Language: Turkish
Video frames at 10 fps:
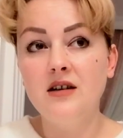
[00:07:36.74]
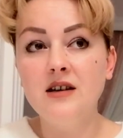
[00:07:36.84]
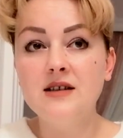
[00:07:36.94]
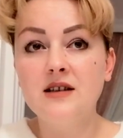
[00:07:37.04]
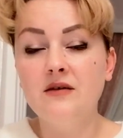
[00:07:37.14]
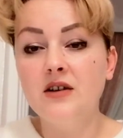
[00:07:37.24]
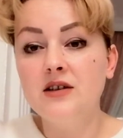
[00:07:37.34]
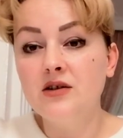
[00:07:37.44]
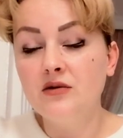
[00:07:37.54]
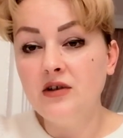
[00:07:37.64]
eski
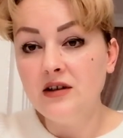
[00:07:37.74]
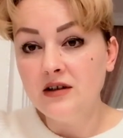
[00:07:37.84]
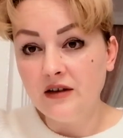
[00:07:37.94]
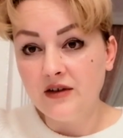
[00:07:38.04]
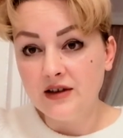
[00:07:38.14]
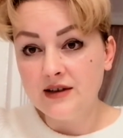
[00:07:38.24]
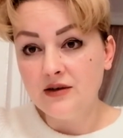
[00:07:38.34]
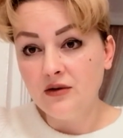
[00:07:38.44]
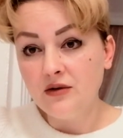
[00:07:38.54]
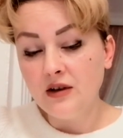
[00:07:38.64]
versiyon, yeni de
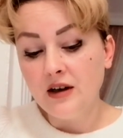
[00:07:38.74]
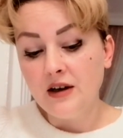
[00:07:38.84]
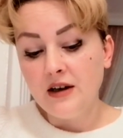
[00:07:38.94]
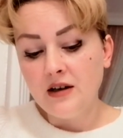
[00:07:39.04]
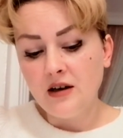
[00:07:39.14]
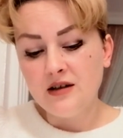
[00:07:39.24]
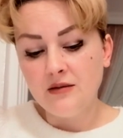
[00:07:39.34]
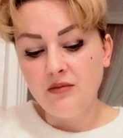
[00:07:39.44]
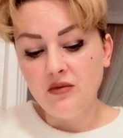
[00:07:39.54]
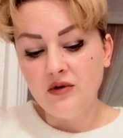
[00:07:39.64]
versiyon. Yani
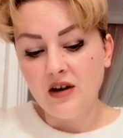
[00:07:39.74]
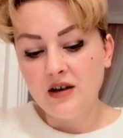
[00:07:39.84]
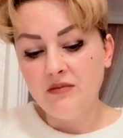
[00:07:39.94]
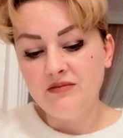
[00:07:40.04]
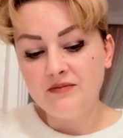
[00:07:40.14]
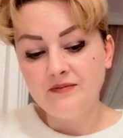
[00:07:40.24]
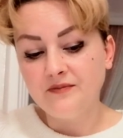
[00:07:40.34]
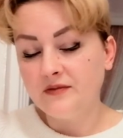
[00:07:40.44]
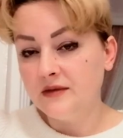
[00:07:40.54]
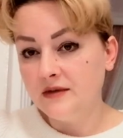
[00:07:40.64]
bunları
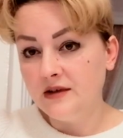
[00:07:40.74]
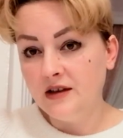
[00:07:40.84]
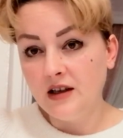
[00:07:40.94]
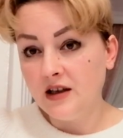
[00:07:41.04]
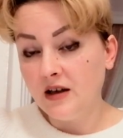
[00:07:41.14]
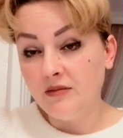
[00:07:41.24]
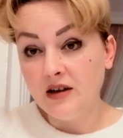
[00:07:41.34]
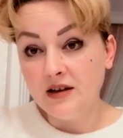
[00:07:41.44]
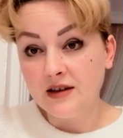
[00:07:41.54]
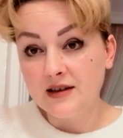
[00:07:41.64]

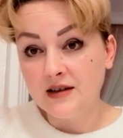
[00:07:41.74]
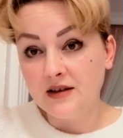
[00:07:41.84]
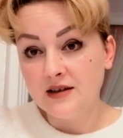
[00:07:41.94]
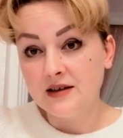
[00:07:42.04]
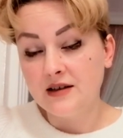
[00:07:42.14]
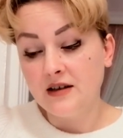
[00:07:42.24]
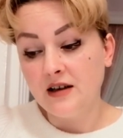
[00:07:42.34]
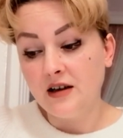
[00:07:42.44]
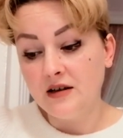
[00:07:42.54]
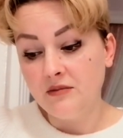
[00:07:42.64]
deneyebilirsiniz.
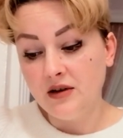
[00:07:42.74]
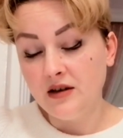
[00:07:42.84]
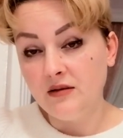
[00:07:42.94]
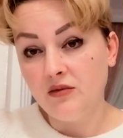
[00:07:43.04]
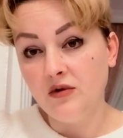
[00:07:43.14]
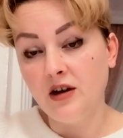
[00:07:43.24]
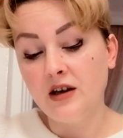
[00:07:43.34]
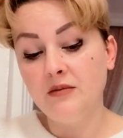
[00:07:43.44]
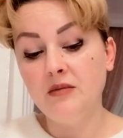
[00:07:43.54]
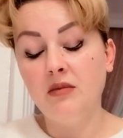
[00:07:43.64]
Yani bir
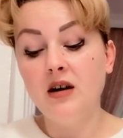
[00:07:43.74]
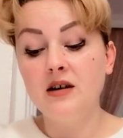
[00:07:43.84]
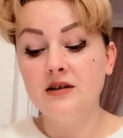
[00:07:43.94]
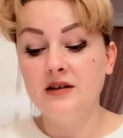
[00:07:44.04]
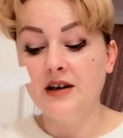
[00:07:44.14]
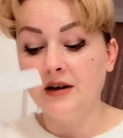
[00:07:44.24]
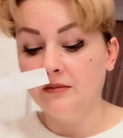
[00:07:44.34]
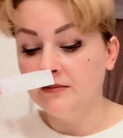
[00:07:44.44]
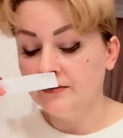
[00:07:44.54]
bunlara bir bakın derim.